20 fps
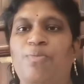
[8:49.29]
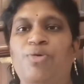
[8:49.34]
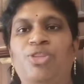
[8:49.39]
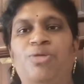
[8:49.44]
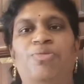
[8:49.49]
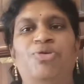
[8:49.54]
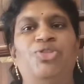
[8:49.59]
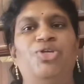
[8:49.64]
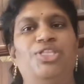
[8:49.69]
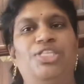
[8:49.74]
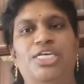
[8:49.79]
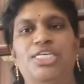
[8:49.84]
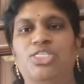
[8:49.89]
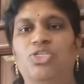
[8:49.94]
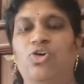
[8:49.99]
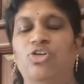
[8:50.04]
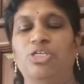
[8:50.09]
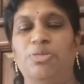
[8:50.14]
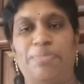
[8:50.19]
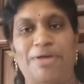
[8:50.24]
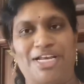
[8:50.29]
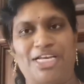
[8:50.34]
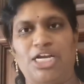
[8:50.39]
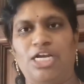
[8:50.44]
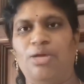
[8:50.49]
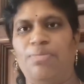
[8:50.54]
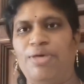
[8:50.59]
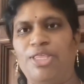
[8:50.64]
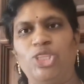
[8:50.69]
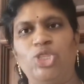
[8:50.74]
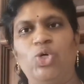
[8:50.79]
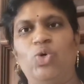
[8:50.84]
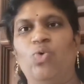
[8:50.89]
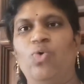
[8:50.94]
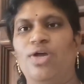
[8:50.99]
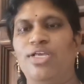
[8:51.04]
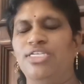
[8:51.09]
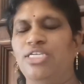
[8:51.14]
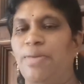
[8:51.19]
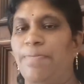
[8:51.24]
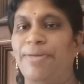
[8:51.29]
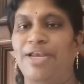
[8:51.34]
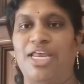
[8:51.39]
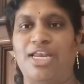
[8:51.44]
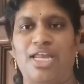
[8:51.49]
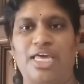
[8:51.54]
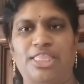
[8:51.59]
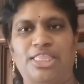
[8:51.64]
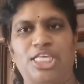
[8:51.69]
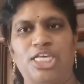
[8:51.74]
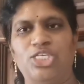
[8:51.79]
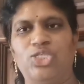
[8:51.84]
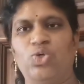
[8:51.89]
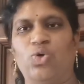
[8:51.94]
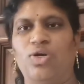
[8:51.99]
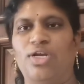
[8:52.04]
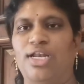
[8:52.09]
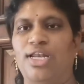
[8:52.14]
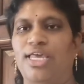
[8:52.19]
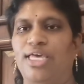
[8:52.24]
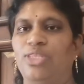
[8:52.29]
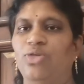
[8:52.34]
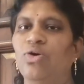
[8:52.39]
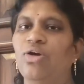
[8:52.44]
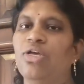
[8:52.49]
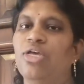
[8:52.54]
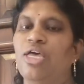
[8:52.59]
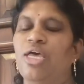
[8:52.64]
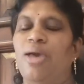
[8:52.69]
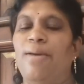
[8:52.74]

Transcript: ముందు ముందు తీసుకొచ్చి పెట్టడం ఎందుకు అని చెప్పి నేను అది తీసుకోవటం లేదు